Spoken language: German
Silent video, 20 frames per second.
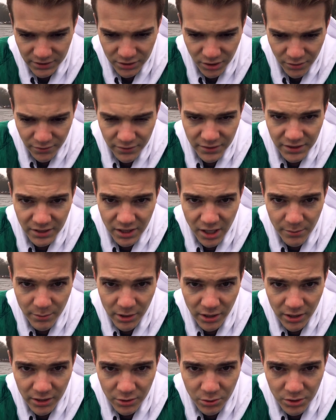Ich hoffe, die
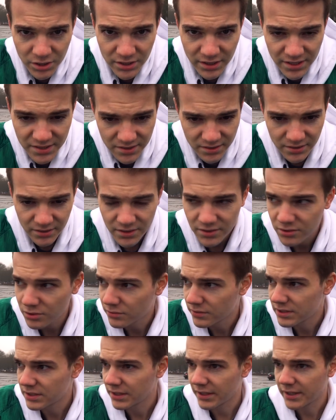Kamera durchnässt nicht,
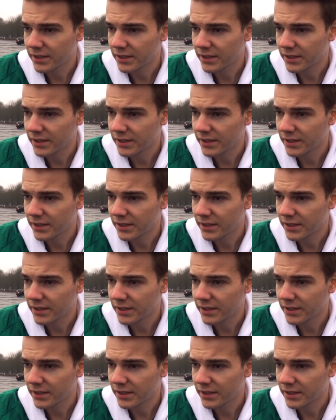so wie es